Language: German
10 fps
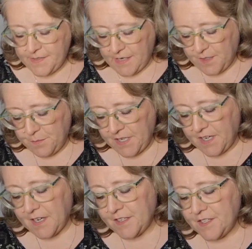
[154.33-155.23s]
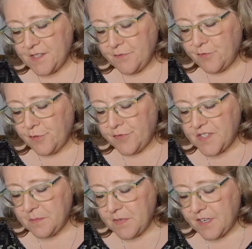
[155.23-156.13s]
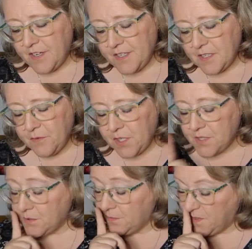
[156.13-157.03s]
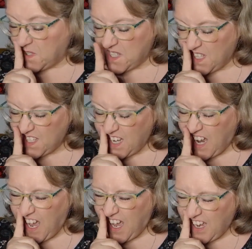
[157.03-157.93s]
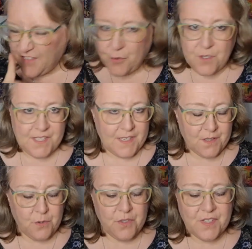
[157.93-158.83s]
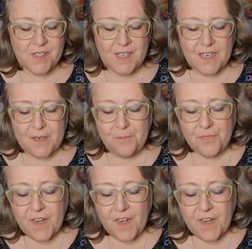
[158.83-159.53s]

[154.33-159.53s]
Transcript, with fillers: Sagt mir gar nichts, sind 15 Milliliter, wird also eine Full-Size-Größe Full sein.